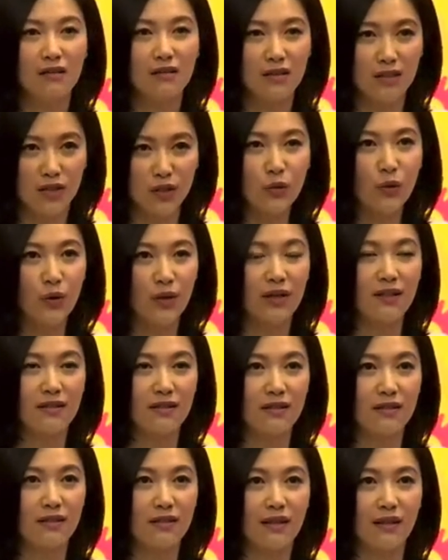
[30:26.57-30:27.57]
其实我很
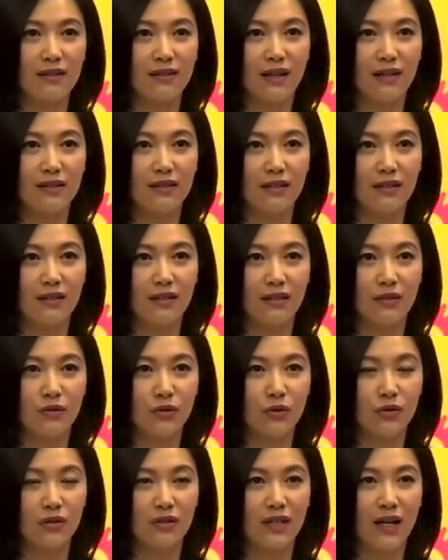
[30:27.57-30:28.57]
欣赏他这一点，
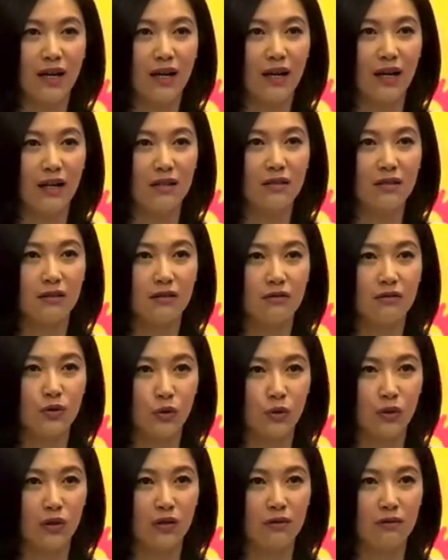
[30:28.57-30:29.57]
就是他还是
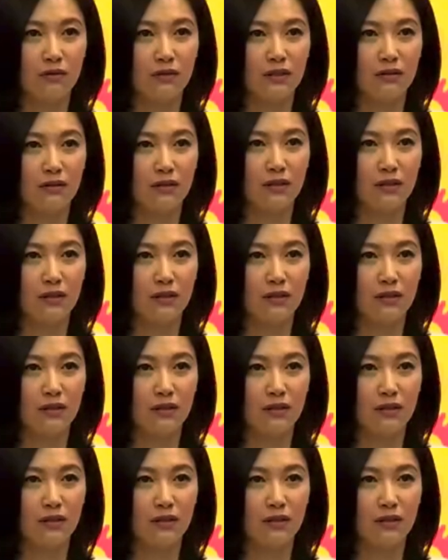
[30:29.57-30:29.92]
说，